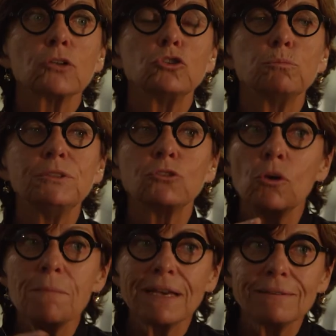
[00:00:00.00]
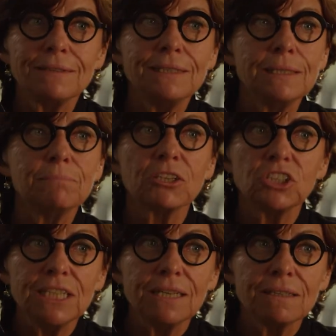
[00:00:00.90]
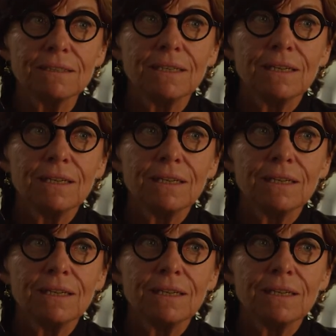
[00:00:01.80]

que je puisse remercier ma chienne